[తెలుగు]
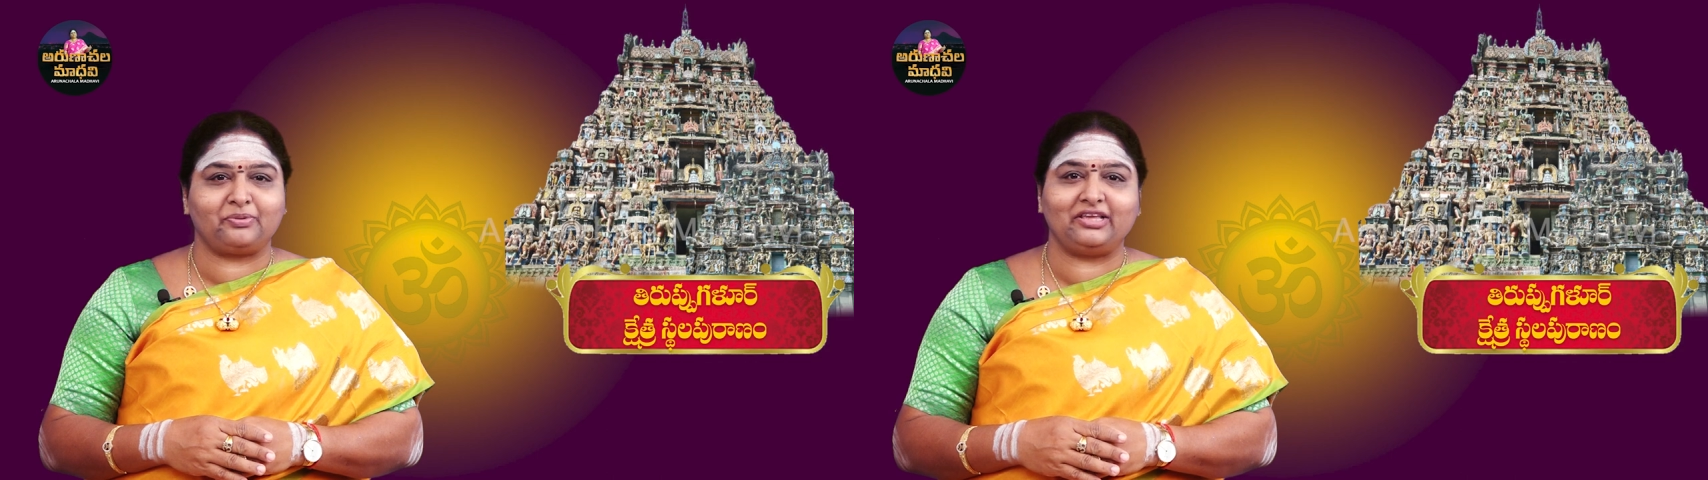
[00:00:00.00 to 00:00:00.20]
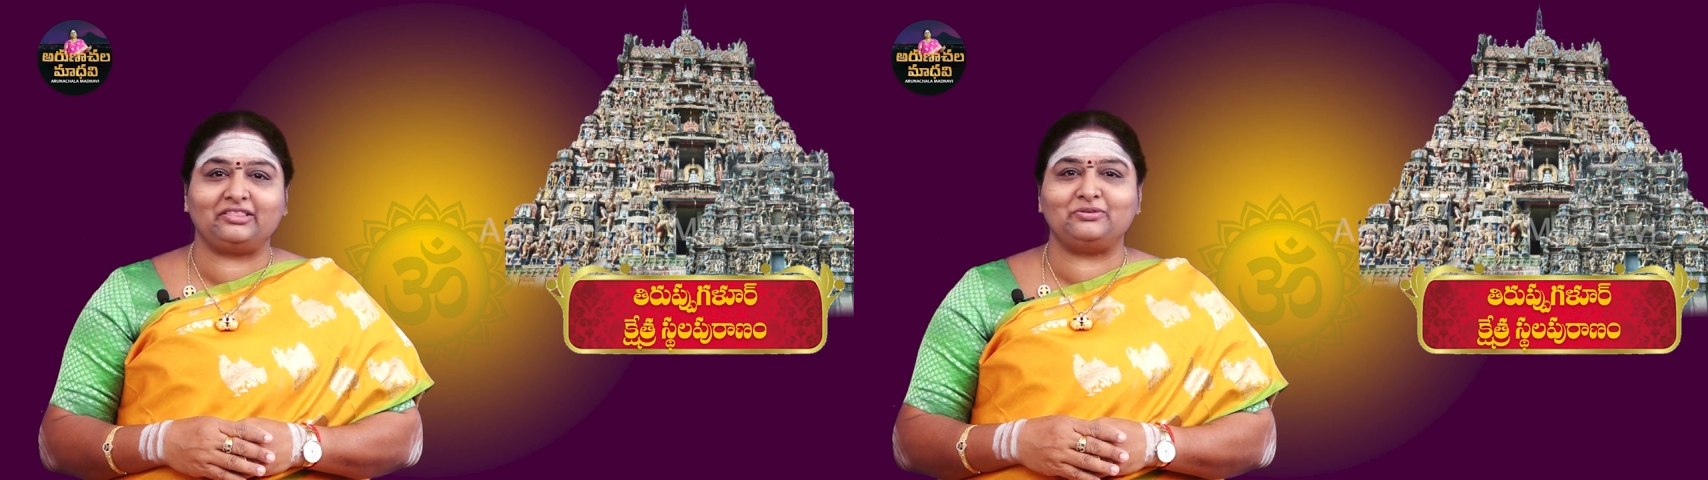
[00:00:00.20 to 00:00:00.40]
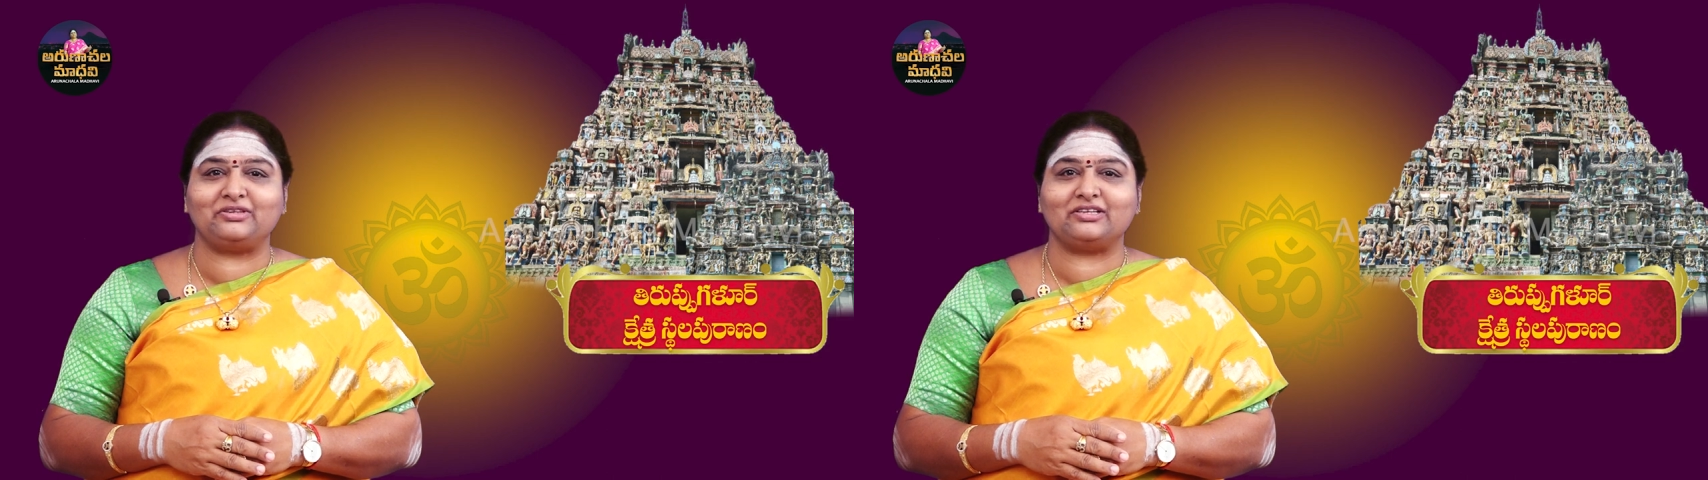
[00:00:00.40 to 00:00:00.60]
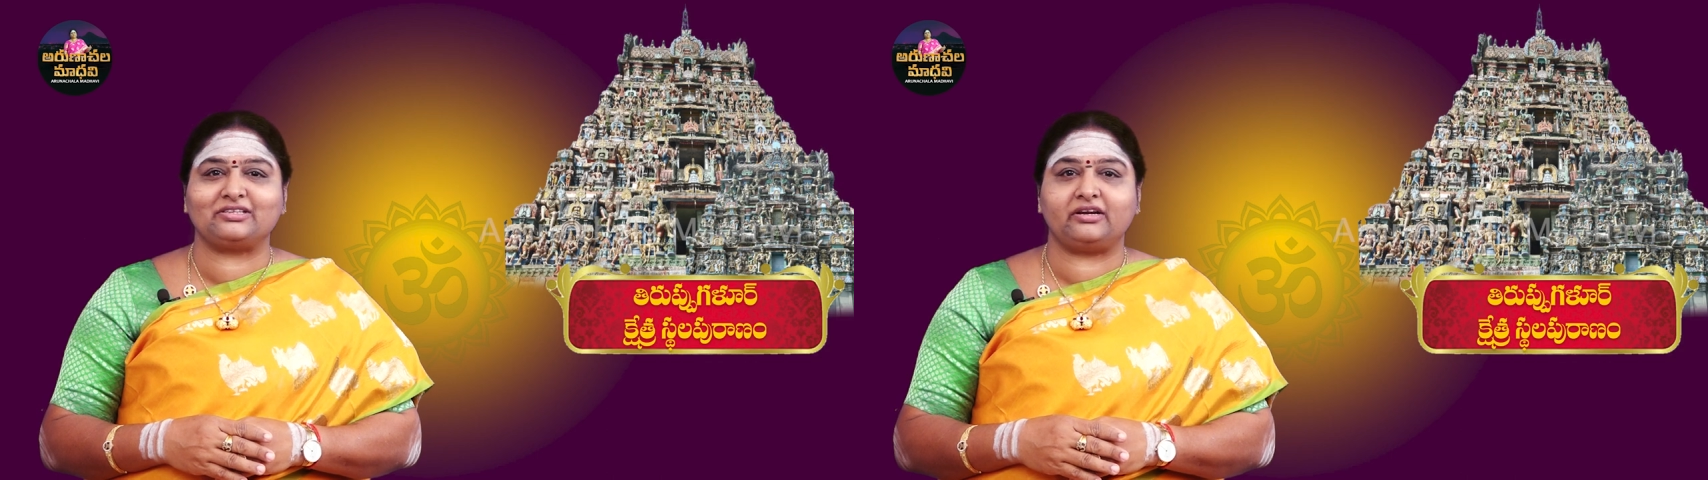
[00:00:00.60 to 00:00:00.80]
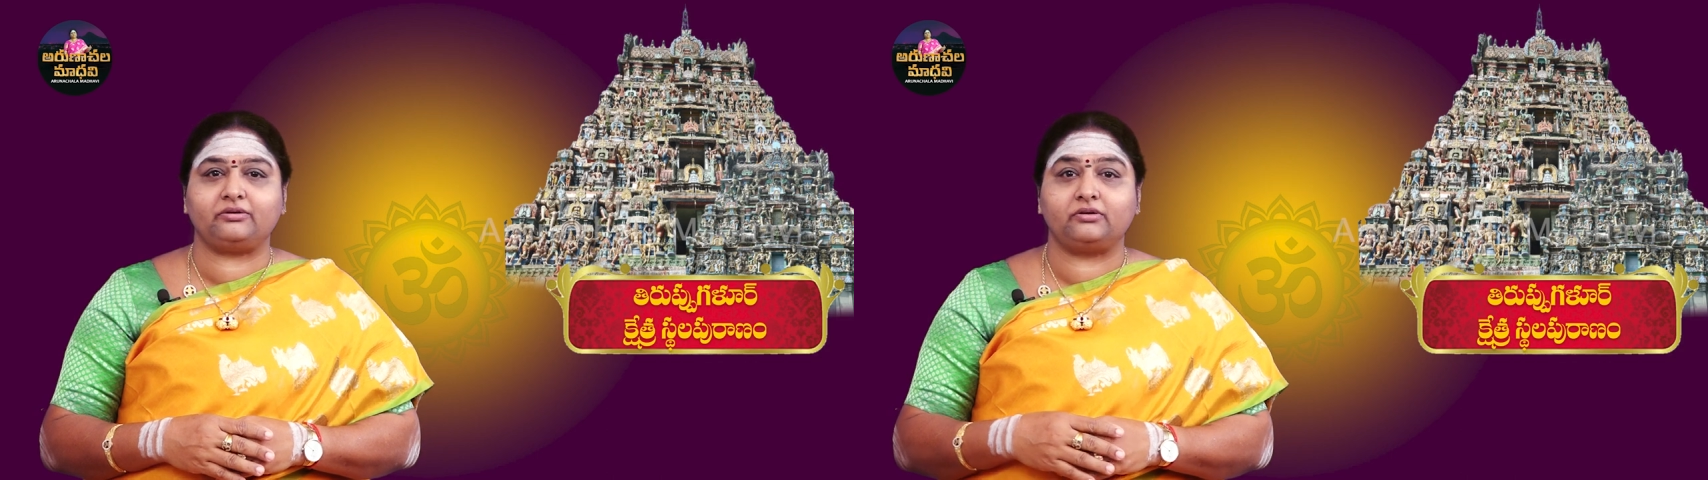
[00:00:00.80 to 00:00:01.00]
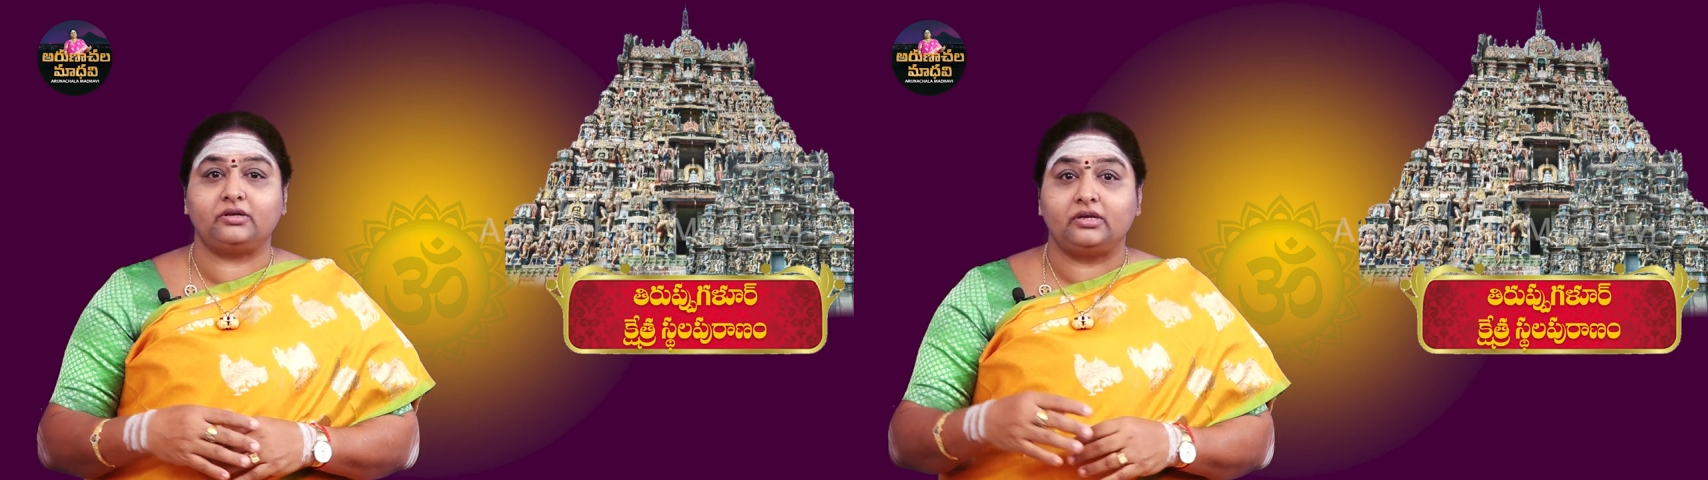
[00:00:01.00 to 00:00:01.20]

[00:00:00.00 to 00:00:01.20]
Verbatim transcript: ప్రయత్నం చేశాడు